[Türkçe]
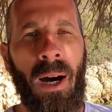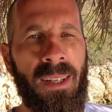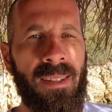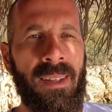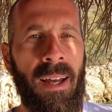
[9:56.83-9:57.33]

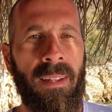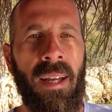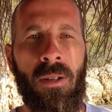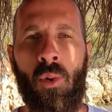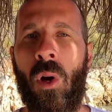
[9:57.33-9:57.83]
Bazı
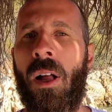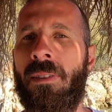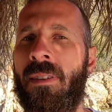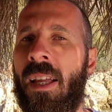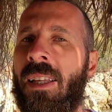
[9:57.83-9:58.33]
saatler su
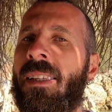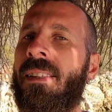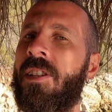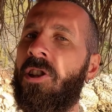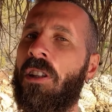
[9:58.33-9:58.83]
altından
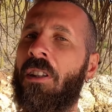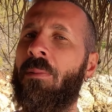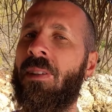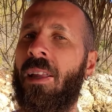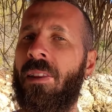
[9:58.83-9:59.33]
hızlı
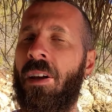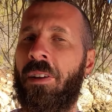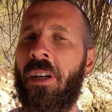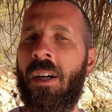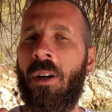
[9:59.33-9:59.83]
çıktığımız
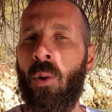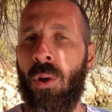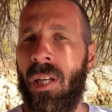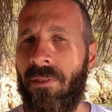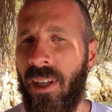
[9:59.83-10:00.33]
anlarda
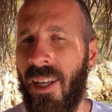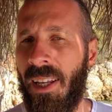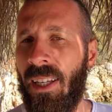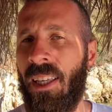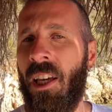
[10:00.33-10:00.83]
uyarı
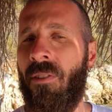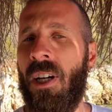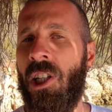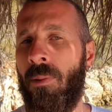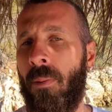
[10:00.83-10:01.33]
vererek
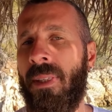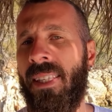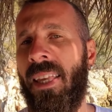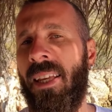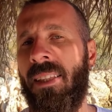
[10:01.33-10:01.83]

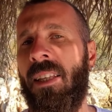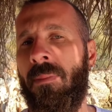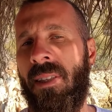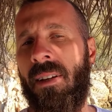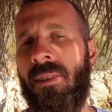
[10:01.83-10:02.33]
yavaşlamamız
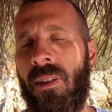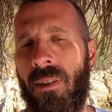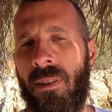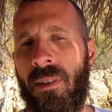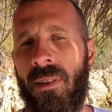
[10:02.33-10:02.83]
gerektiğini bize
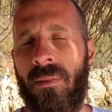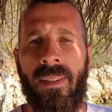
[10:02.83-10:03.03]
hatırlatır.